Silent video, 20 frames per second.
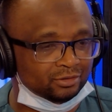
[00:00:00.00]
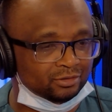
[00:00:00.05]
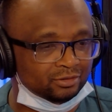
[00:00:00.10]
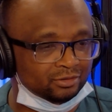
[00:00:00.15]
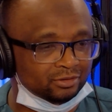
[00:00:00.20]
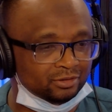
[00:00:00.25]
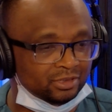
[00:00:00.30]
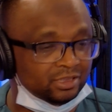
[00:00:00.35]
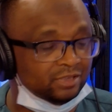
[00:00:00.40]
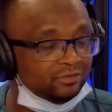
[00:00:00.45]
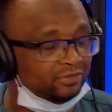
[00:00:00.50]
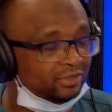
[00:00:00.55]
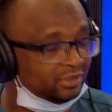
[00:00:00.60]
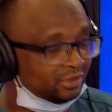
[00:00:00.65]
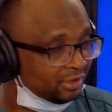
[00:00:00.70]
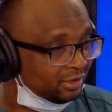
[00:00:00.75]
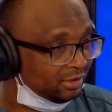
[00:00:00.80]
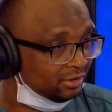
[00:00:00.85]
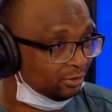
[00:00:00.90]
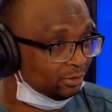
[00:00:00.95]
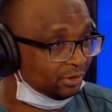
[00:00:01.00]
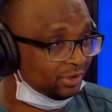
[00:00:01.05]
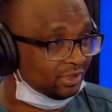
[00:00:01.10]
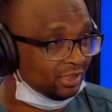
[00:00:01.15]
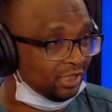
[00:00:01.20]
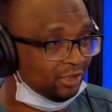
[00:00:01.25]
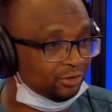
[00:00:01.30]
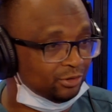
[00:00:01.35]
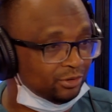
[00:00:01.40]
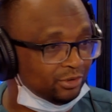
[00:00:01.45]
difficile aux
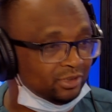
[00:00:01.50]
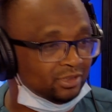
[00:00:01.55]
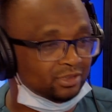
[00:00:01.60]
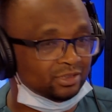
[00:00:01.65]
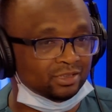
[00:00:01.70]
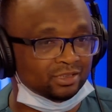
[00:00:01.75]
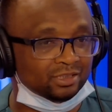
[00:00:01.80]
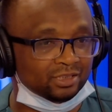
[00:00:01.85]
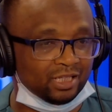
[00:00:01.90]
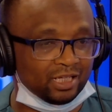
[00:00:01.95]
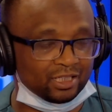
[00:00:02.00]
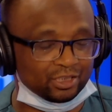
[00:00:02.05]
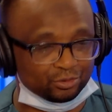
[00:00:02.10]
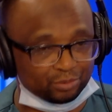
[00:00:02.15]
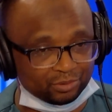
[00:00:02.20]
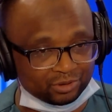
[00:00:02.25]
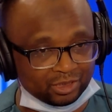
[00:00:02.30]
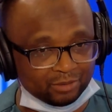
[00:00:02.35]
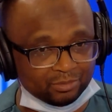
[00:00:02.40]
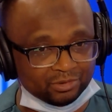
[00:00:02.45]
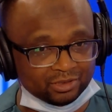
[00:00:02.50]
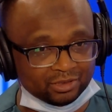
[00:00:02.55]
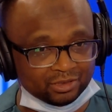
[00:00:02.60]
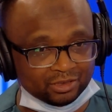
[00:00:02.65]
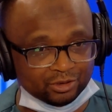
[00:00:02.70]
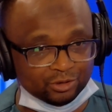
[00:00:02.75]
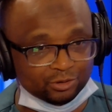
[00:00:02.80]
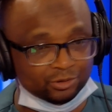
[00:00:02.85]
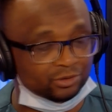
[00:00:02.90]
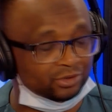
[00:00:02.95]
États-Unis, c'est de la responsabilité
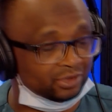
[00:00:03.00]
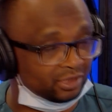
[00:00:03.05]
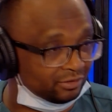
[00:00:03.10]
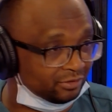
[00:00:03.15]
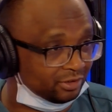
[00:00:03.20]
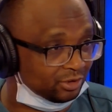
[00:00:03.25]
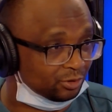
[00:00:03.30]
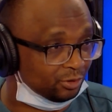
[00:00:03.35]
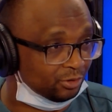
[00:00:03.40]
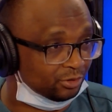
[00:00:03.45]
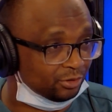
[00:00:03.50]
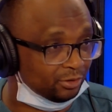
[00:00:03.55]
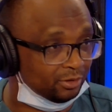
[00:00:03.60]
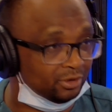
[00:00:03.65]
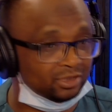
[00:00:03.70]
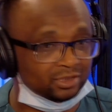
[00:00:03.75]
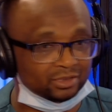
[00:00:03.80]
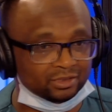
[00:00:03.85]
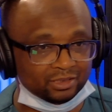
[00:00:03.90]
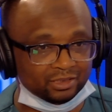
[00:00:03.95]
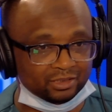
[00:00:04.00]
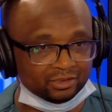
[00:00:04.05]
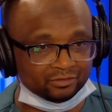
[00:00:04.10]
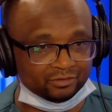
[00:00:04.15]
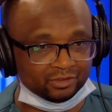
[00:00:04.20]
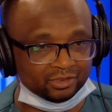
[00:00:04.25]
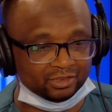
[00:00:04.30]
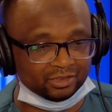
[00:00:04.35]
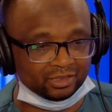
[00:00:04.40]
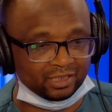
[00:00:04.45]
de nos services consulaires de leur
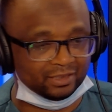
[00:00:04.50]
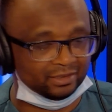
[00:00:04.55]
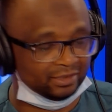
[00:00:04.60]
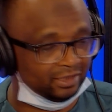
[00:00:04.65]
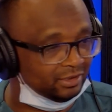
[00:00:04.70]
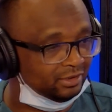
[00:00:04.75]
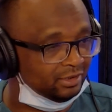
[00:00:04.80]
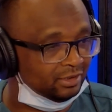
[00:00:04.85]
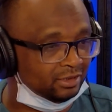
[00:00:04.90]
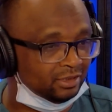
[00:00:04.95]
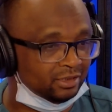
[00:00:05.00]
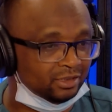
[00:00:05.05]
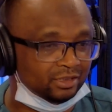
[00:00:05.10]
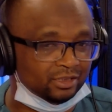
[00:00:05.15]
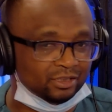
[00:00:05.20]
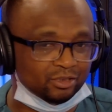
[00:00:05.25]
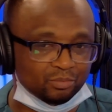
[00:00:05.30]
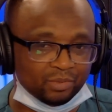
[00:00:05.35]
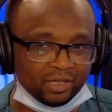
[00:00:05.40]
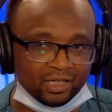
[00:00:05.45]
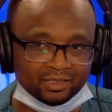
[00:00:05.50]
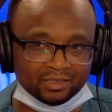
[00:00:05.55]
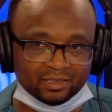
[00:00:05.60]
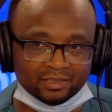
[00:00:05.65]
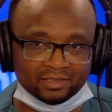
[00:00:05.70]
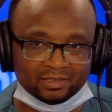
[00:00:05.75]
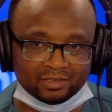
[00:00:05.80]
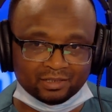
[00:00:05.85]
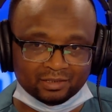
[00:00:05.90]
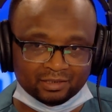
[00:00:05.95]
venir en aide et de ne pas
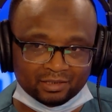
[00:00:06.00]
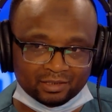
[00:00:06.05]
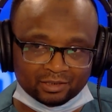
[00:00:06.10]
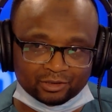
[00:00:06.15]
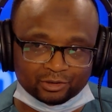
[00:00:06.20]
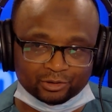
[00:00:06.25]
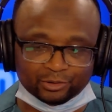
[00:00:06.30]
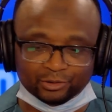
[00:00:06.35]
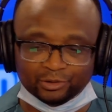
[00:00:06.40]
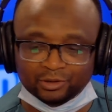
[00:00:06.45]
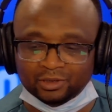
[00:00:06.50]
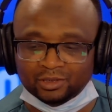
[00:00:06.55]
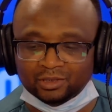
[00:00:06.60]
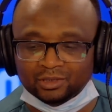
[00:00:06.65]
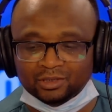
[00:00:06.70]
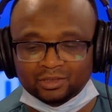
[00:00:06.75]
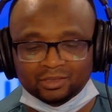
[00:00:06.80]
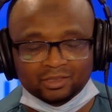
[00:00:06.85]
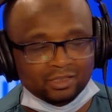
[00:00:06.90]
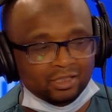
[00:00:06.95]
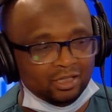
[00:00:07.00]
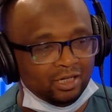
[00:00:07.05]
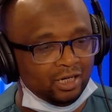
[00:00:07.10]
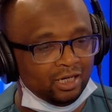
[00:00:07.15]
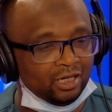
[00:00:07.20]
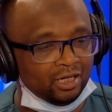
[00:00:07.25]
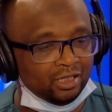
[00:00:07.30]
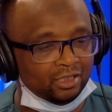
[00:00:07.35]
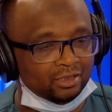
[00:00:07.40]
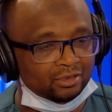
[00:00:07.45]
se dire que
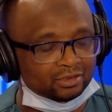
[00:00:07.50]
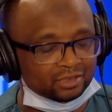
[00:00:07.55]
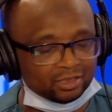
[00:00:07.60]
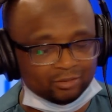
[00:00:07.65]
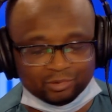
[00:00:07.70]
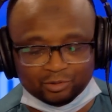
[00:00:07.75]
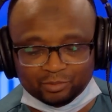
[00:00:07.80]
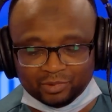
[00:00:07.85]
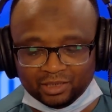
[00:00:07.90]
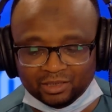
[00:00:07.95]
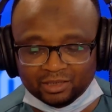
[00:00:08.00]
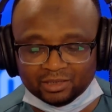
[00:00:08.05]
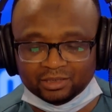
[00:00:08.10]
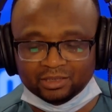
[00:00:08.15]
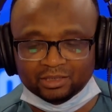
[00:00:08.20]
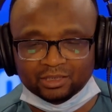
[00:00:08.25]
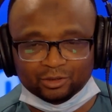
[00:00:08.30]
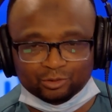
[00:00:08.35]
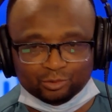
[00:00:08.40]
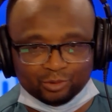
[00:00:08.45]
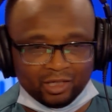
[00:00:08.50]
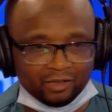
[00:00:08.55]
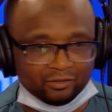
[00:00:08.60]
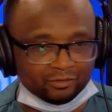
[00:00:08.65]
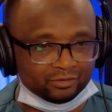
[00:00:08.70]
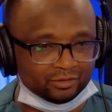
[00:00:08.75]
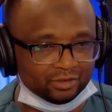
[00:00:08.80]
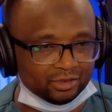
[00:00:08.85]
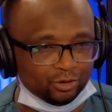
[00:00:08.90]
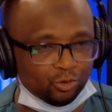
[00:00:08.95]
euh, simplement les Guinéens
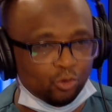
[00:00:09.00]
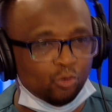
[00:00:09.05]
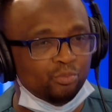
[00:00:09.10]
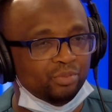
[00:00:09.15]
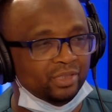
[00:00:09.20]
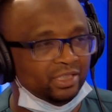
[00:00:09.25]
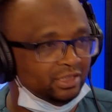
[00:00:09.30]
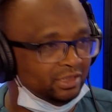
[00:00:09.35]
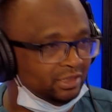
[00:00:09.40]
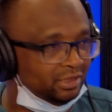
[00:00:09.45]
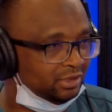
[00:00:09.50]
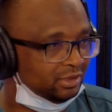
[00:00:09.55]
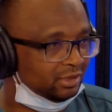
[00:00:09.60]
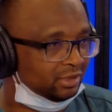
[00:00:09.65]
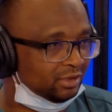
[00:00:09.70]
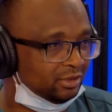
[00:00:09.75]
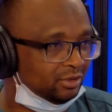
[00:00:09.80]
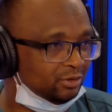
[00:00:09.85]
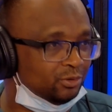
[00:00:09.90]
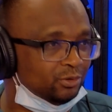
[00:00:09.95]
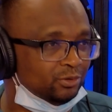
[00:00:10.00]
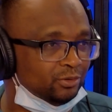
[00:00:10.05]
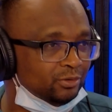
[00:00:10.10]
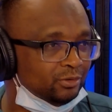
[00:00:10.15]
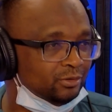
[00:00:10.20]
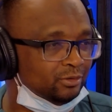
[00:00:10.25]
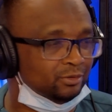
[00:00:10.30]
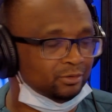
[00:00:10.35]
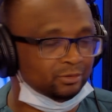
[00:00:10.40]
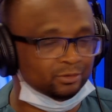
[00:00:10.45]
doivent euh, obéir
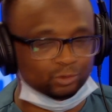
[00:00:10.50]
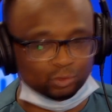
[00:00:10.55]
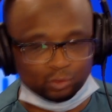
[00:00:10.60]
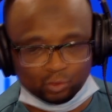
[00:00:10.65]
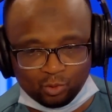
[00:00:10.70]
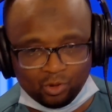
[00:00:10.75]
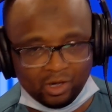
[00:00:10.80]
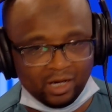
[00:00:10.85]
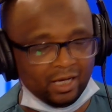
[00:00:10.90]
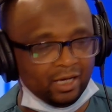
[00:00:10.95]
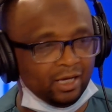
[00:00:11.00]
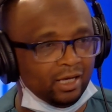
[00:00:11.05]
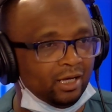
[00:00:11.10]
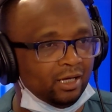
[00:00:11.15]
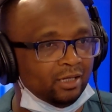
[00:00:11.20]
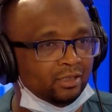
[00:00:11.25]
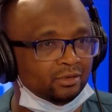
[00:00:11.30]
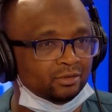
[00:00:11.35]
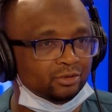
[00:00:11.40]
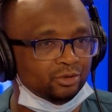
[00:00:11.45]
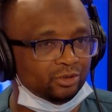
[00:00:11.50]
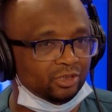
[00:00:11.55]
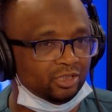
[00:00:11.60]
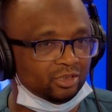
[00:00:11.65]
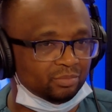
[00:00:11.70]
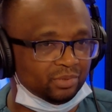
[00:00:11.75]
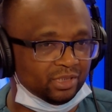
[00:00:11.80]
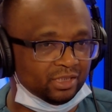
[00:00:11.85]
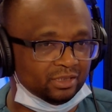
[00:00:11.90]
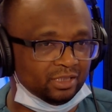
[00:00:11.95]
aux lois de leur
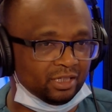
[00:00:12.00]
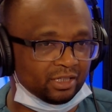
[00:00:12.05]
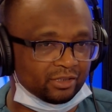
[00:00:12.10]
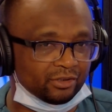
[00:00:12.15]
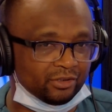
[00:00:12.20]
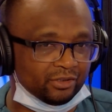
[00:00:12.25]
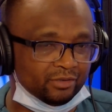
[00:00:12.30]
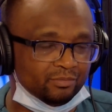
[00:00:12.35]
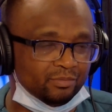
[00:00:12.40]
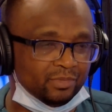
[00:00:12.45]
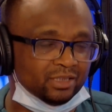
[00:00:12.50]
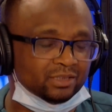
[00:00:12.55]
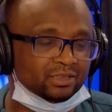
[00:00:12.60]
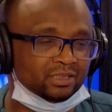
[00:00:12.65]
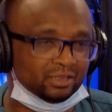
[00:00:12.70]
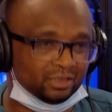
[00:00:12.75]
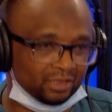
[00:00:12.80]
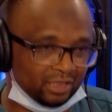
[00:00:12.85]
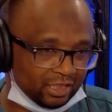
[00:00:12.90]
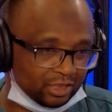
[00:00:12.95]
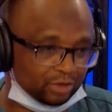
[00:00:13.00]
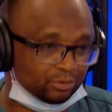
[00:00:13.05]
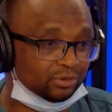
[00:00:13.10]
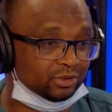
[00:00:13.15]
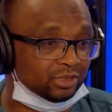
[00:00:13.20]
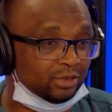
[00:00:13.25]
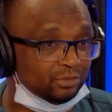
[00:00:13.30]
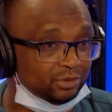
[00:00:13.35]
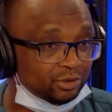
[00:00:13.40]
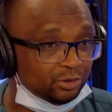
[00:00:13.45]
pays d'accueil, mais c'est de la
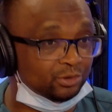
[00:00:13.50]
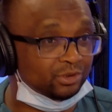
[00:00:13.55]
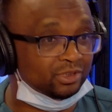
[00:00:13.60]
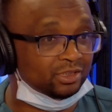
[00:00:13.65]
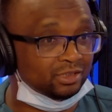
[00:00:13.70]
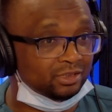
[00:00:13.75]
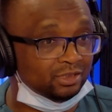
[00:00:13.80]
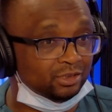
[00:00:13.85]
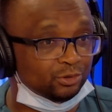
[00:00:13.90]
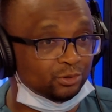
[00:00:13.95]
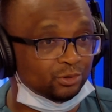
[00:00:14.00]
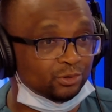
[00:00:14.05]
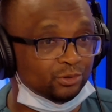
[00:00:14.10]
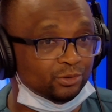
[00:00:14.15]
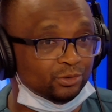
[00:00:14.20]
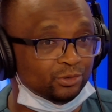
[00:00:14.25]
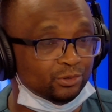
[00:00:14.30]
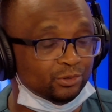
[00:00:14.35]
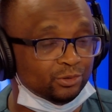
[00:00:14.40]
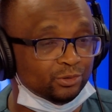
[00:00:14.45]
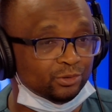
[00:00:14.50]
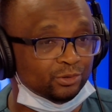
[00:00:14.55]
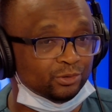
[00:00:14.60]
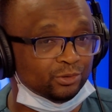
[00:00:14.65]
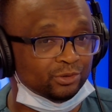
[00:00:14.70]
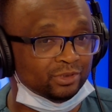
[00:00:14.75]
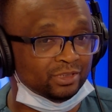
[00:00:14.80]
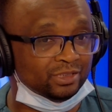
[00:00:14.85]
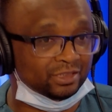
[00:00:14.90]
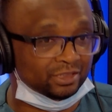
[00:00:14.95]
responsabilité aussi de nos
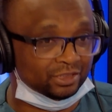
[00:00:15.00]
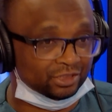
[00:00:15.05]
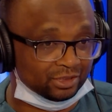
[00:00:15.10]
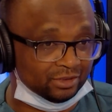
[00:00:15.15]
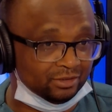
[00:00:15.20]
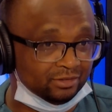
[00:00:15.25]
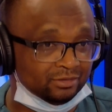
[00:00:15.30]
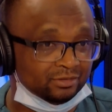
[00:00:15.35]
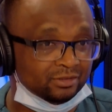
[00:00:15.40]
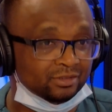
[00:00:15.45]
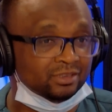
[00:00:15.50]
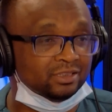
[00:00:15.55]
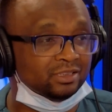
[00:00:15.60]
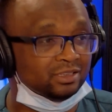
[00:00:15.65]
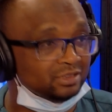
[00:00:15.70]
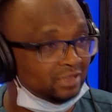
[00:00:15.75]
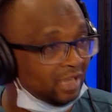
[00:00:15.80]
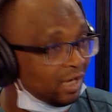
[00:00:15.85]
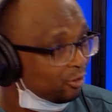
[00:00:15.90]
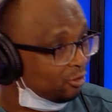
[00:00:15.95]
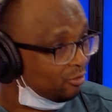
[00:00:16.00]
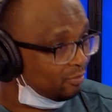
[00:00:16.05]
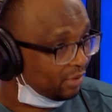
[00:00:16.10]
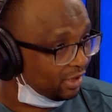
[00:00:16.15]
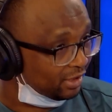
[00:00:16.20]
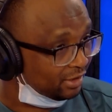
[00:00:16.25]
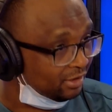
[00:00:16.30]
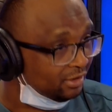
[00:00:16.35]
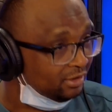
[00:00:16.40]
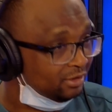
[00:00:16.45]
dirigeants
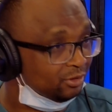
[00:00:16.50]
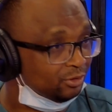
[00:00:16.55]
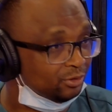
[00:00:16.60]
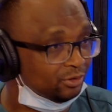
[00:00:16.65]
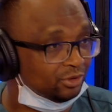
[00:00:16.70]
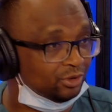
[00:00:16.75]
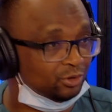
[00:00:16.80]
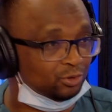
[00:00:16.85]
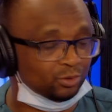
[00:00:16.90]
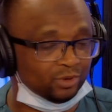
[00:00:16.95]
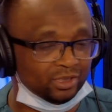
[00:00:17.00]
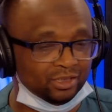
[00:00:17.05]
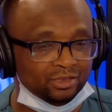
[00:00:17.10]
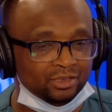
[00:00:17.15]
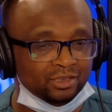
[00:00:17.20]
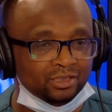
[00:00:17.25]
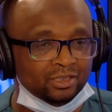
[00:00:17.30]
d'accompagner nos citoyens,